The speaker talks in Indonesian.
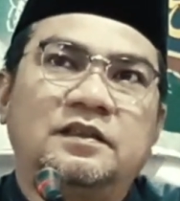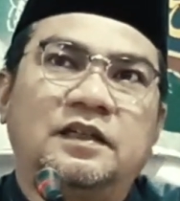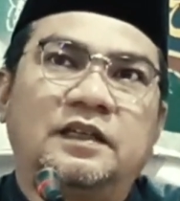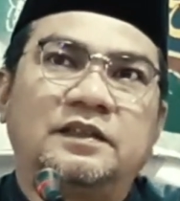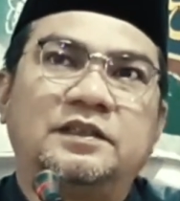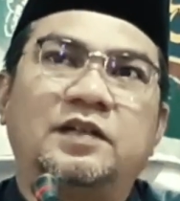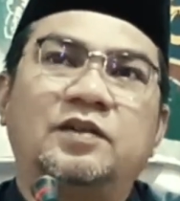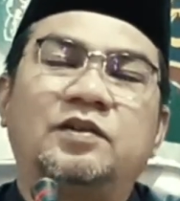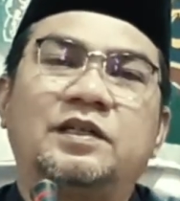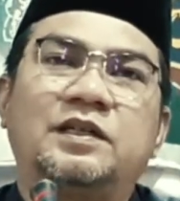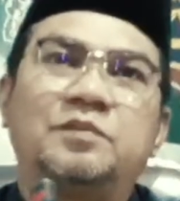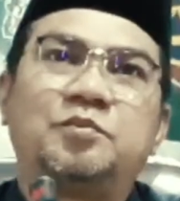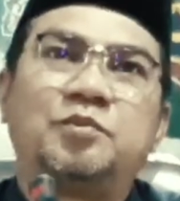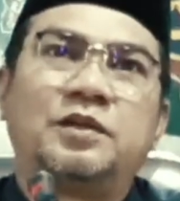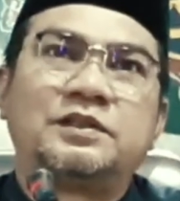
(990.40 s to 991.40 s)
ngajak
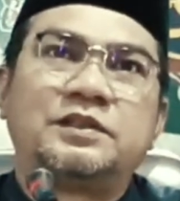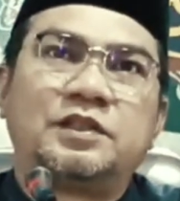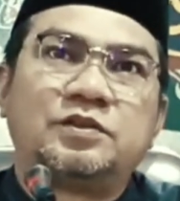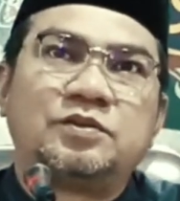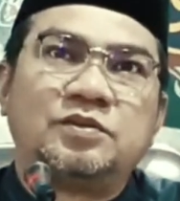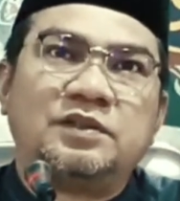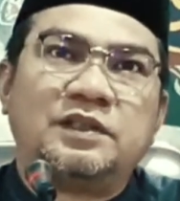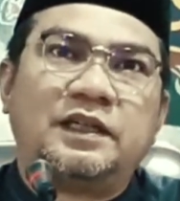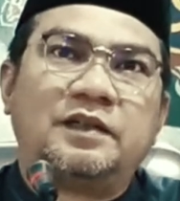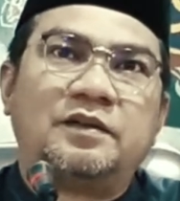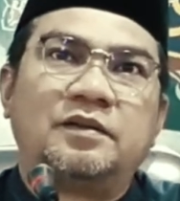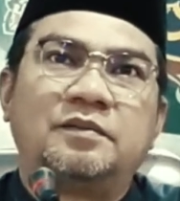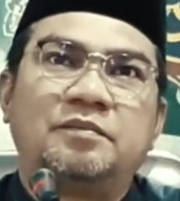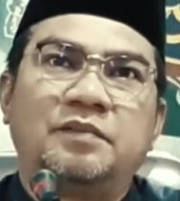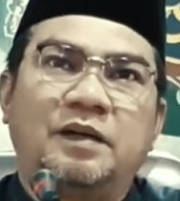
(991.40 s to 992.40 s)
orang puasa
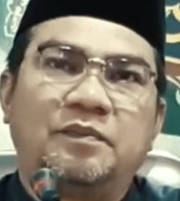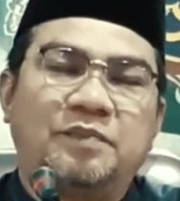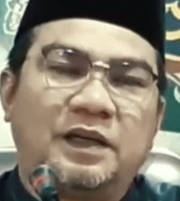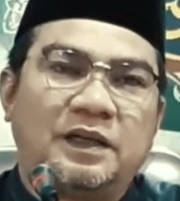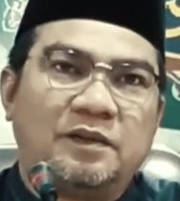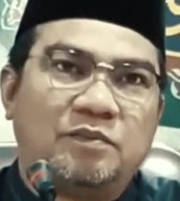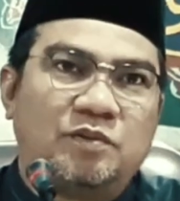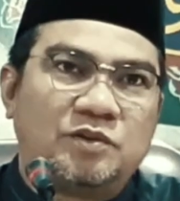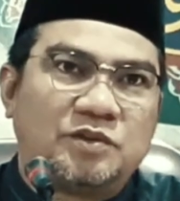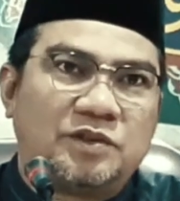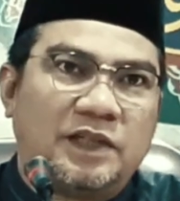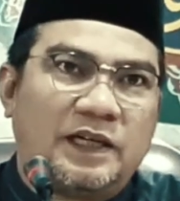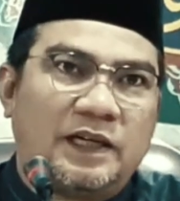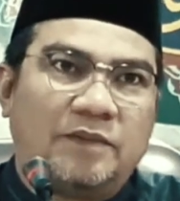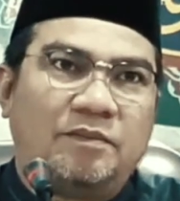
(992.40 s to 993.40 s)
sunat bapak ibu
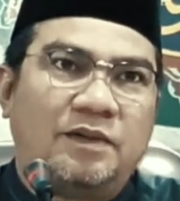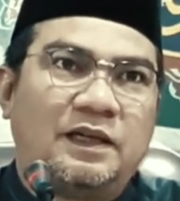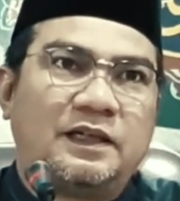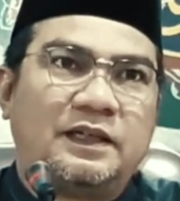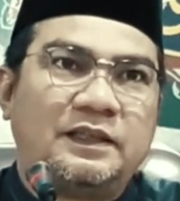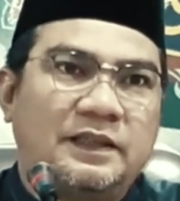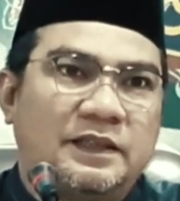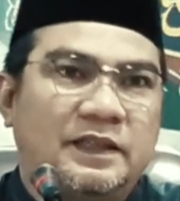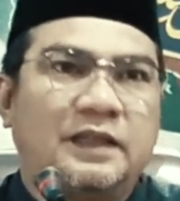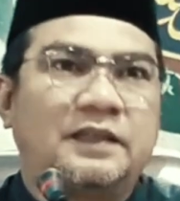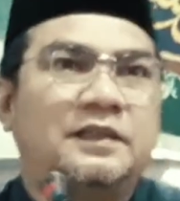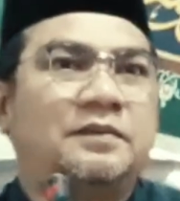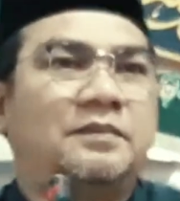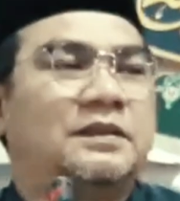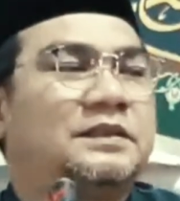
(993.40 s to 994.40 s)
sudah ngamalkannya tidak
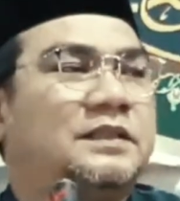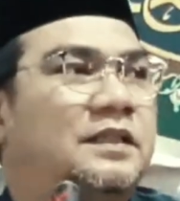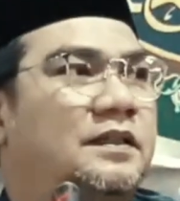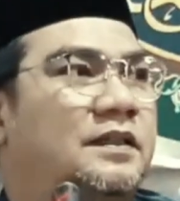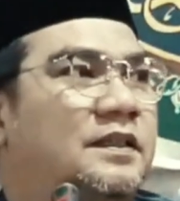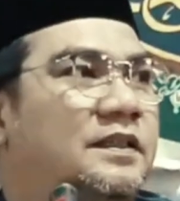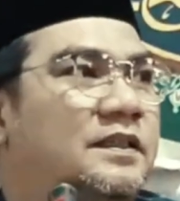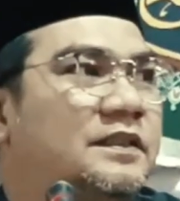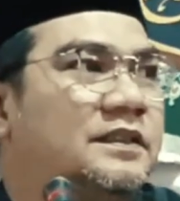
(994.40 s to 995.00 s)
ada masalah